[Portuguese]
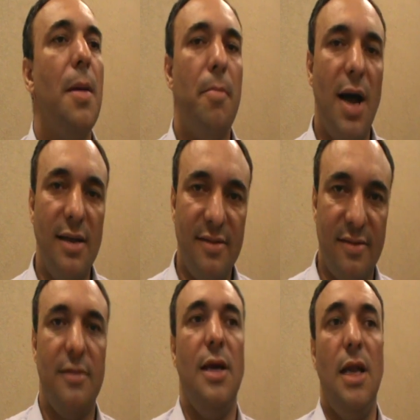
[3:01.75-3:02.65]

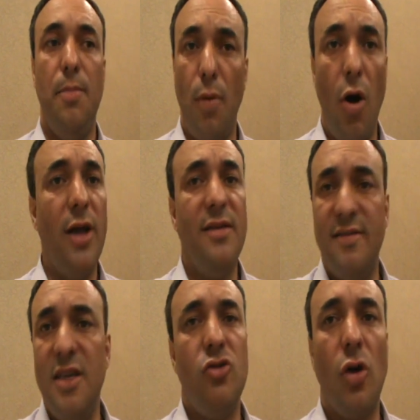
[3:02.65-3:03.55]
mas ele pode
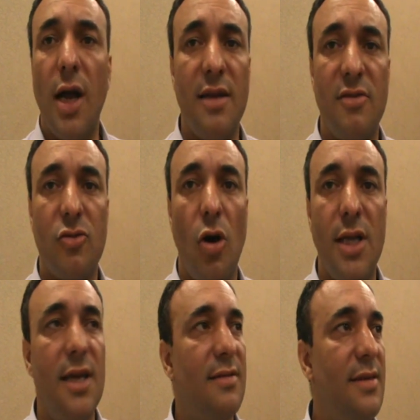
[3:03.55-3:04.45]
sim jogar nas
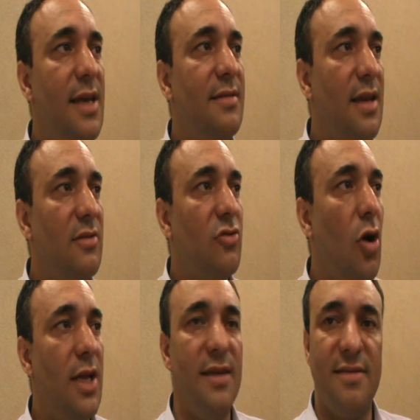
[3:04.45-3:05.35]
escolinhas, desde que as
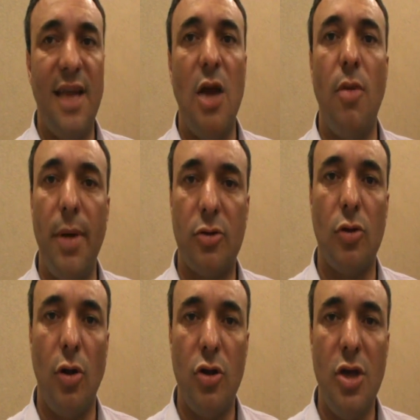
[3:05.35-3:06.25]
escolinhas tenham uma
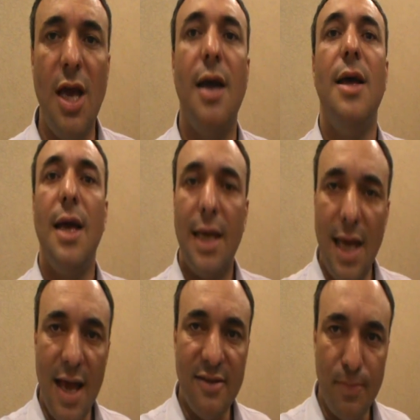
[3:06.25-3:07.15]
metodologia que
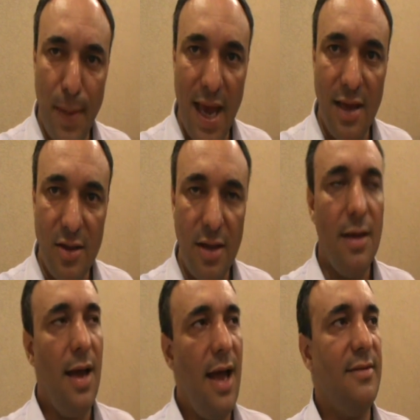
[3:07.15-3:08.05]
respeite
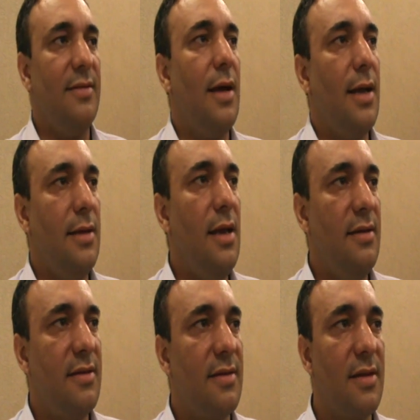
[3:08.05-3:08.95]
essas
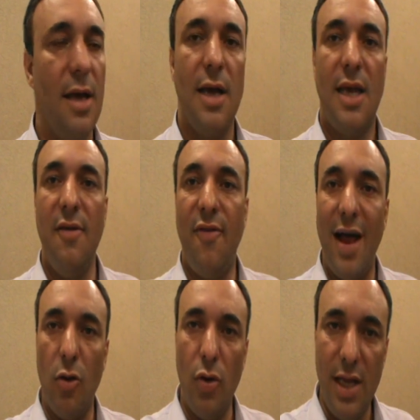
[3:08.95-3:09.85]
características, que
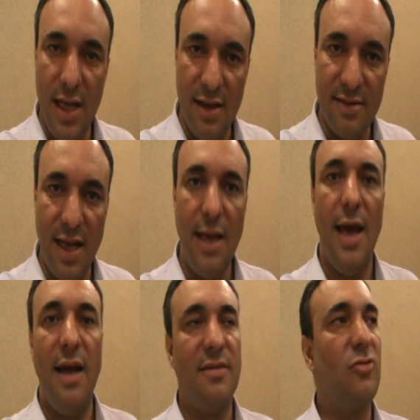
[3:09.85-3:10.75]
valorizem
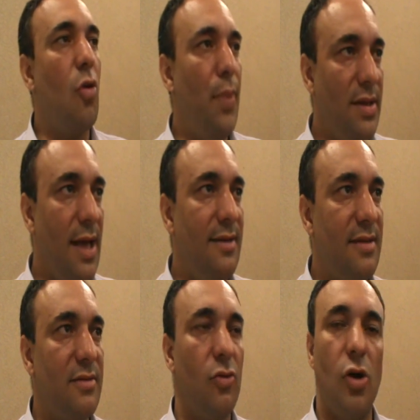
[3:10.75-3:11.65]
essas
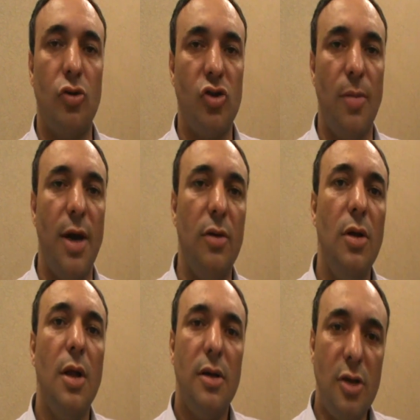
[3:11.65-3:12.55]
competências, o que eu estou chamando
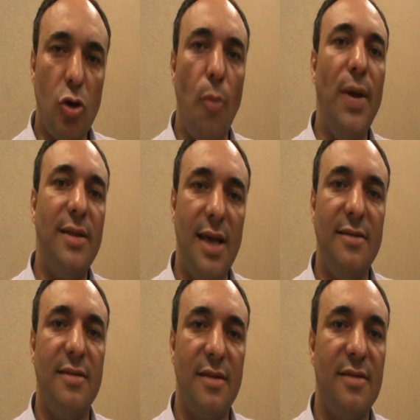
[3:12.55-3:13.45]
de
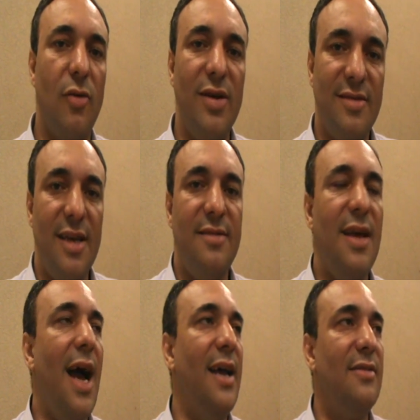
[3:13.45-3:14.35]
competências que são
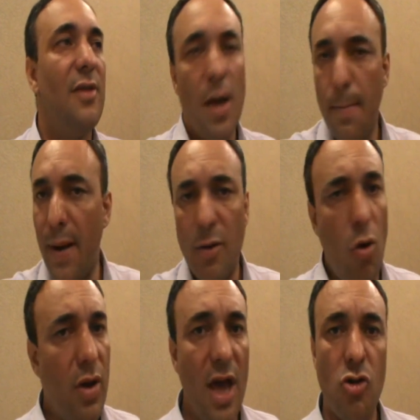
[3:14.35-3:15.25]
essenciais para
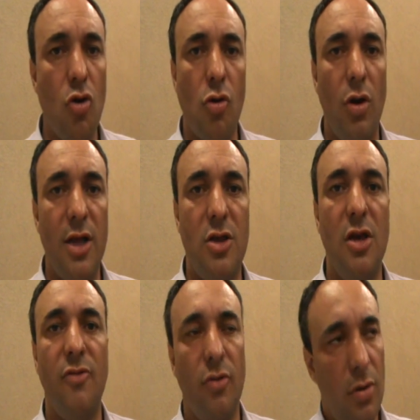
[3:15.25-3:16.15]
qualquer jogo coletivo,